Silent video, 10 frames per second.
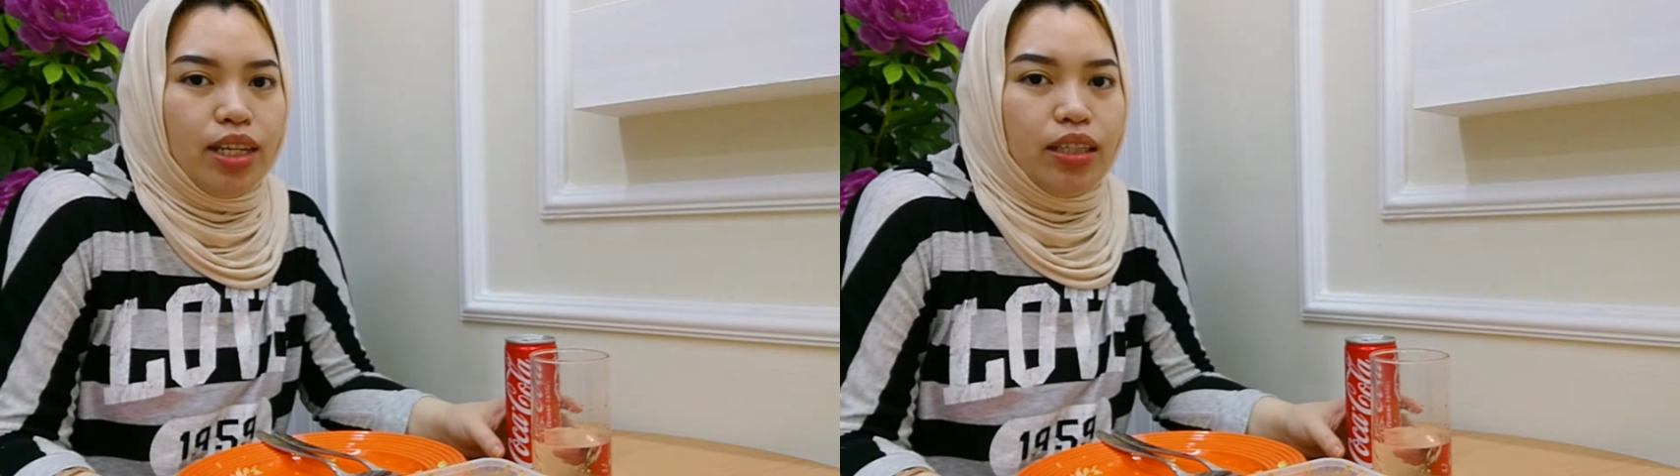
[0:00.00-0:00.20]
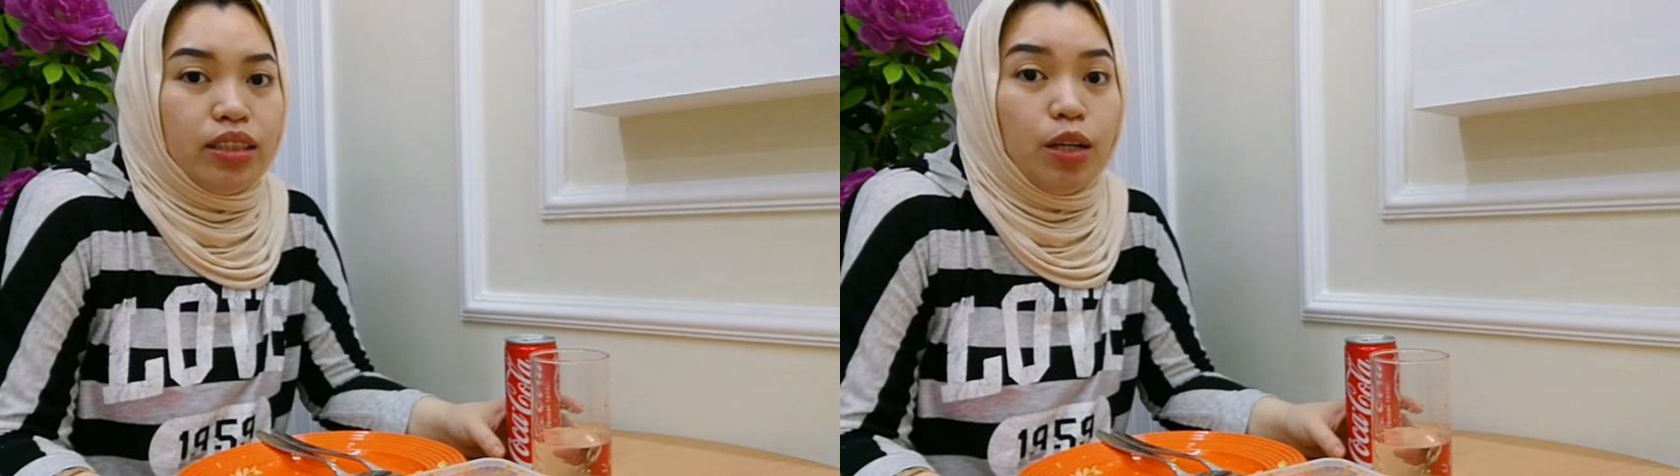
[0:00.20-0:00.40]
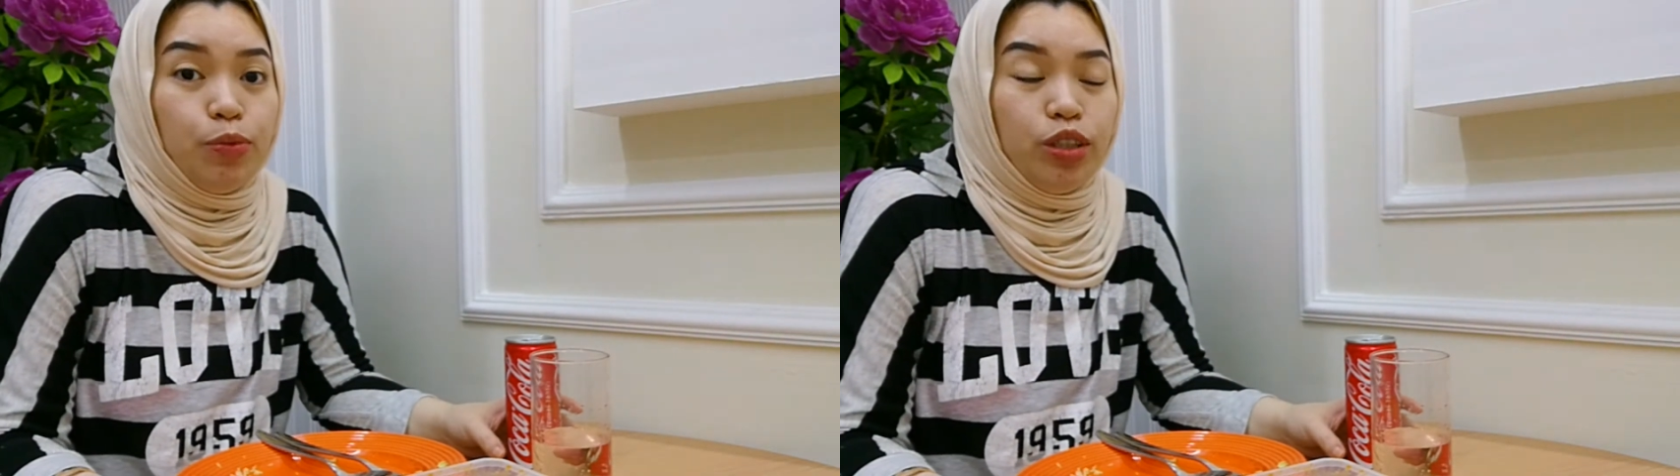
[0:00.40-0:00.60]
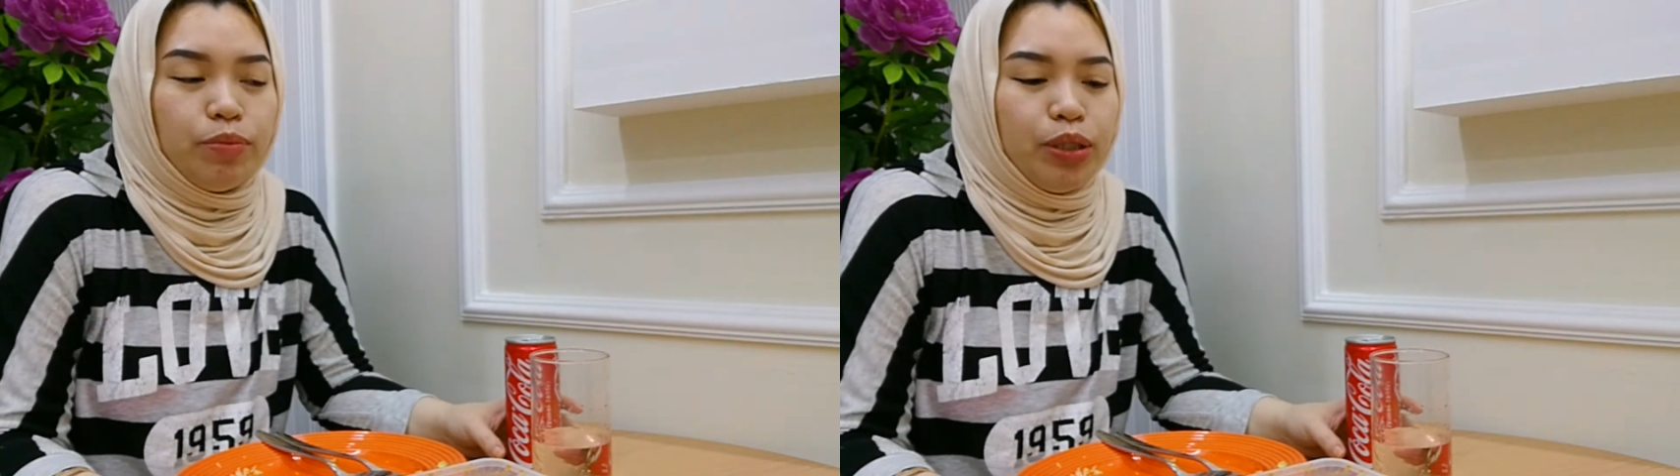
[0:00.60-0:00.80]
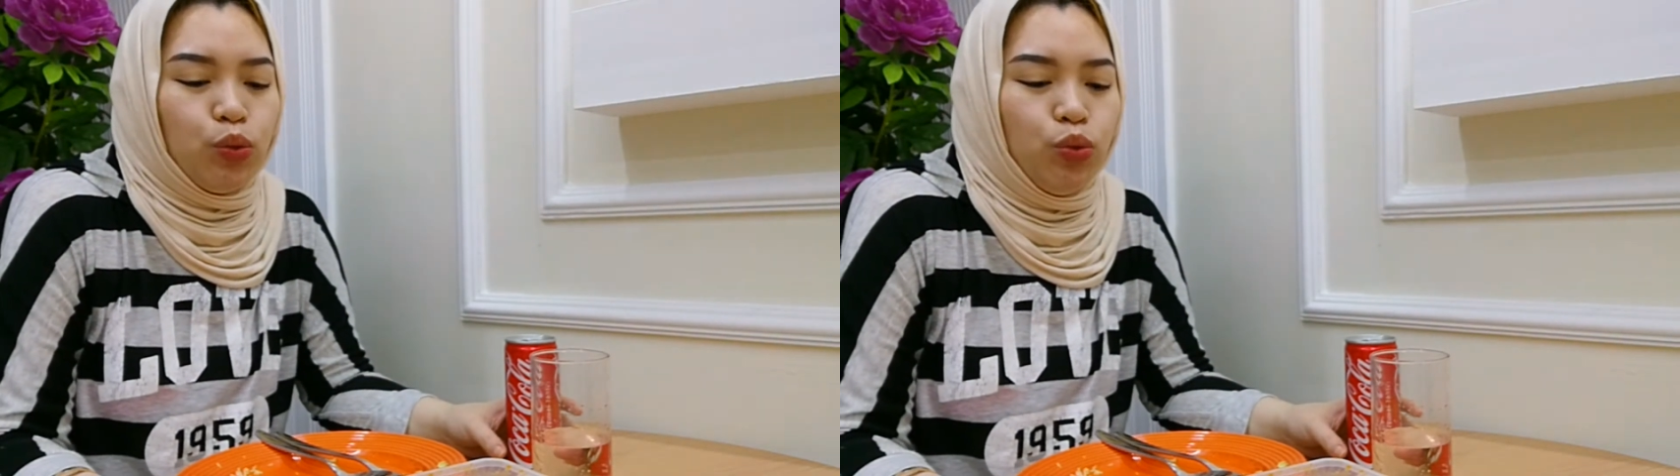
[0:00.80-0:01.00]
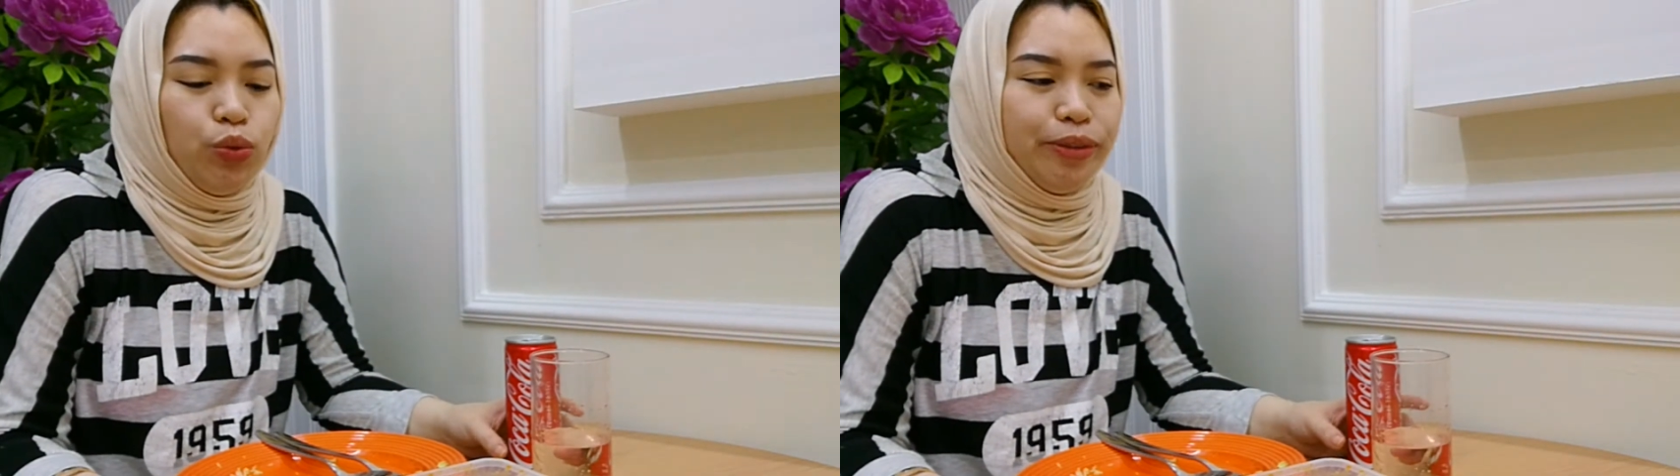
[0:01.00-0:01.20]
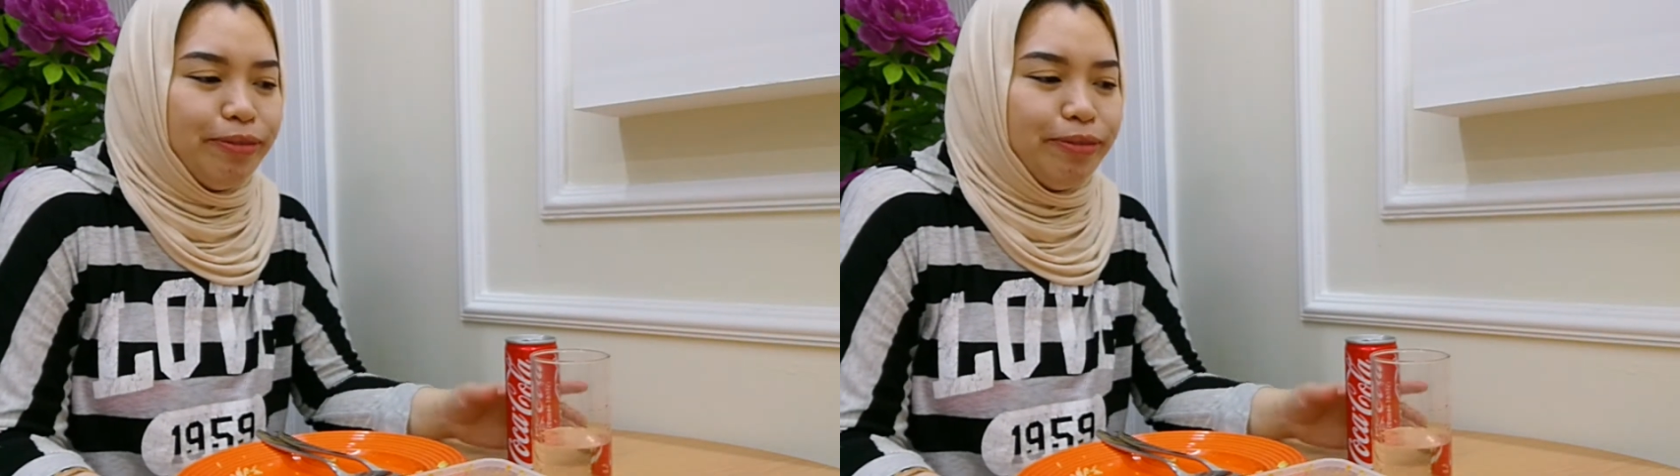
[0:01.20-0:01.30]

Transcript: Sarap ulit matulog.